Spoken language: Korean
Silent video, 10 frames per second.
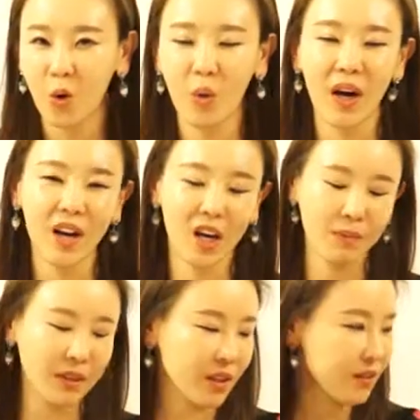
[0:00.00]
와,
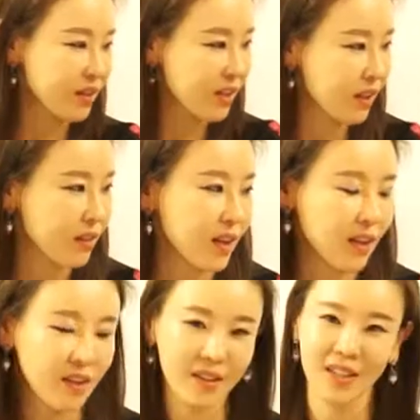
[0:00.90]
팟타이
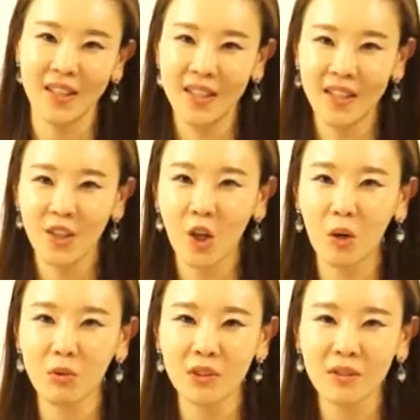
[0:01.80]
생각난다.
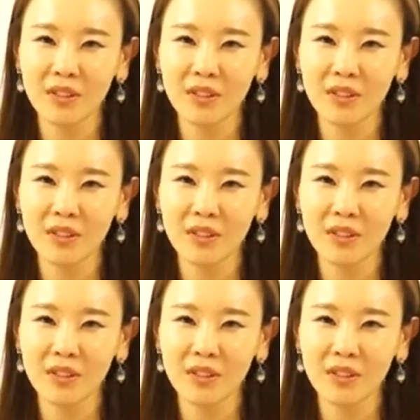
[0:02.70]
여러분